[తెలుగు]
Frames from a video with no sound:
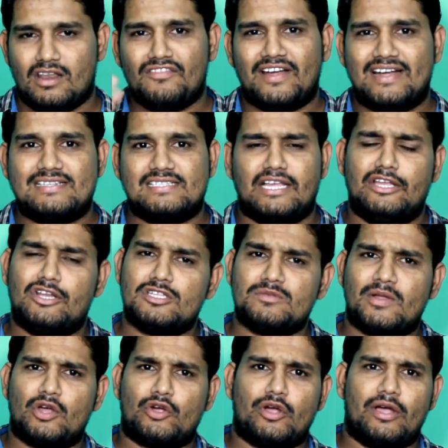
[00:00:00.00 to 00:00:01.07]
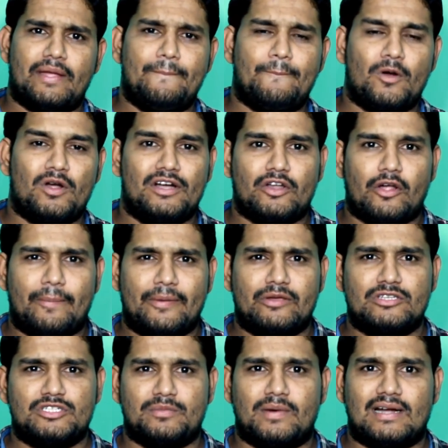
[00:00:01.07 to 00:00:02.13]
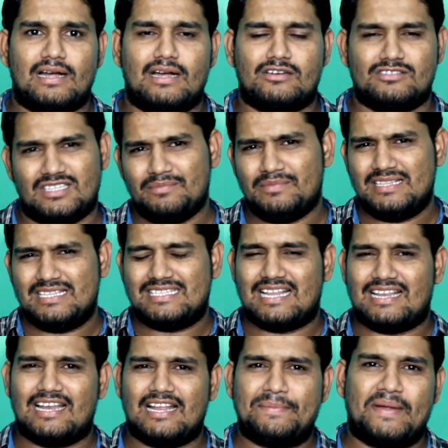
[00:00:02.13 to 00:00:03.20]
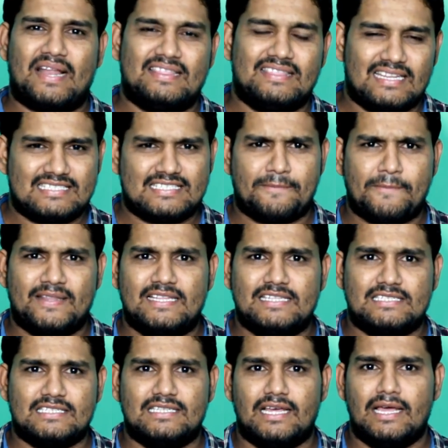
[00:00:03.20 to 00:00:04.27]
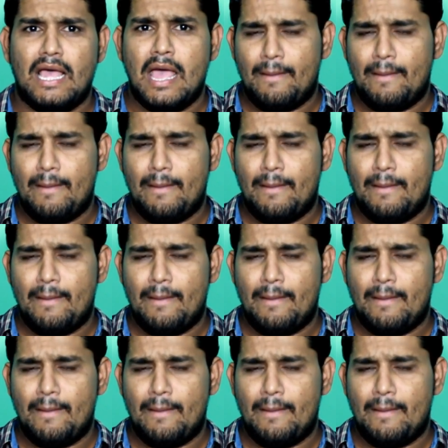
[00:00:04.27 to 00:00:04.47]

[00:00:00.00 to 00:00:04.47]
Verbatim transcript: ఫ్రెండ్స్ ఈరోజు మనం ఒక ఇంపార్టెంట్ టాపిక్ గురించి మాట్లాడుకుందాం ఇది జనరల్గా మన అందరికి సంబంధించింది